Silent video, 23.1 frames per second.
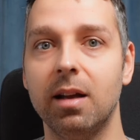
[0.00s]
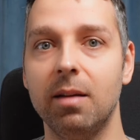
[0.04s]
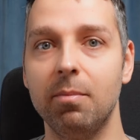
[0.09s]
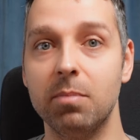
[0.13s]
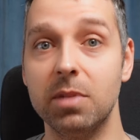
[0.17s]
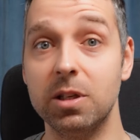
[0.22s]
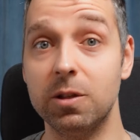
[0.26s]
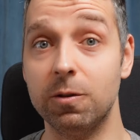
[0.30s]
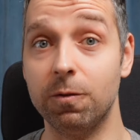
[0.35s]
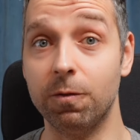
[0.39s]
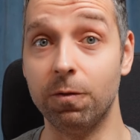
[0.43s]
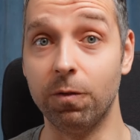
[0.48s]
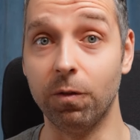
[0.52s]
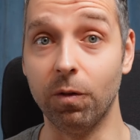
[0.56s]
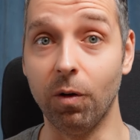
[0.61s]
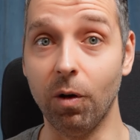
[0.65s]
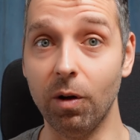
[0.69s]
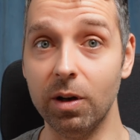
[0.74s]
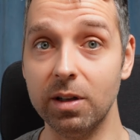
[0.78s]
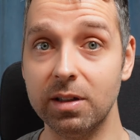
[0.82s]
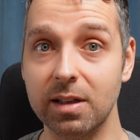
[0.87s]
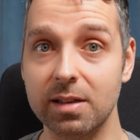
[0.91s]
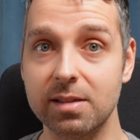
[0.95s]
Mich
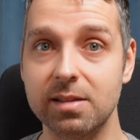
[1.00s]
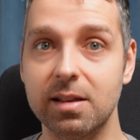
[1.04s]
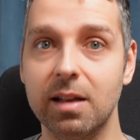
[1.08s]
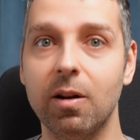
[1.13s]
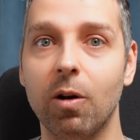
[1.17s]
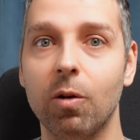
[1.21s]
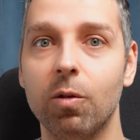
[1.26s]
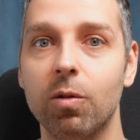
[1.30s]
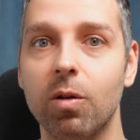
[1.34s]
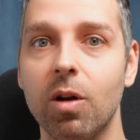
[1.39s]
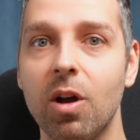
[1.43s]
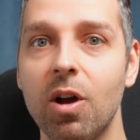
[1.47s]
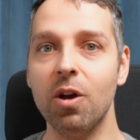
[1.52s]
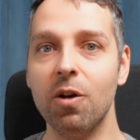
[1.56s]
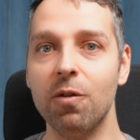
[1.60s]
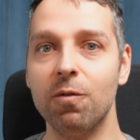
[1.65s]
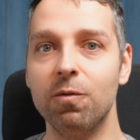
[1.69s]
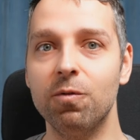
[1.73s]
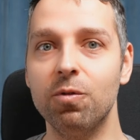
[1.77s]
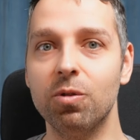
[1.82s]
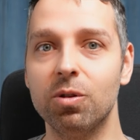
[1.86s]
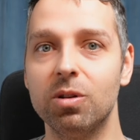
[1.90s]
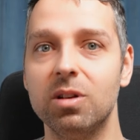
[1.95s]
freut das dann auch
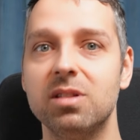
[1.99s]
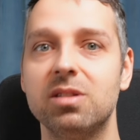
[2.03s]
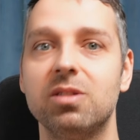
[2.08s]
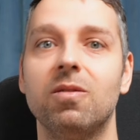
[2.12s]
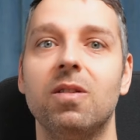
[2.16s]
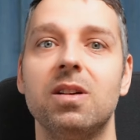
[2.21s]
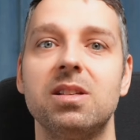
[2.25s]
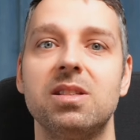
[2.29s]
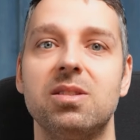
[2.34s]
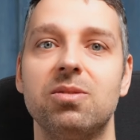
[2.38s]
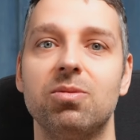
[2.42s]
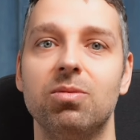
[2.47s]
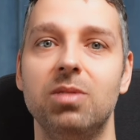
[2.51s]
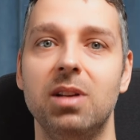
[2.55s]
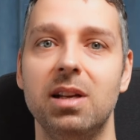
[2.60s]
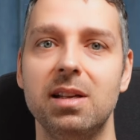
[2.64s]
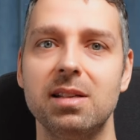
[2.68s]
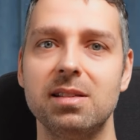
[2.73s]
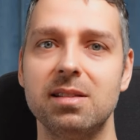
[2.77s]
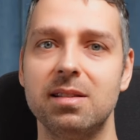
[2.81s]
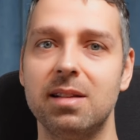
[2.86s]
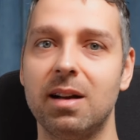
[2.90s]
wirklich sowas zu lesen.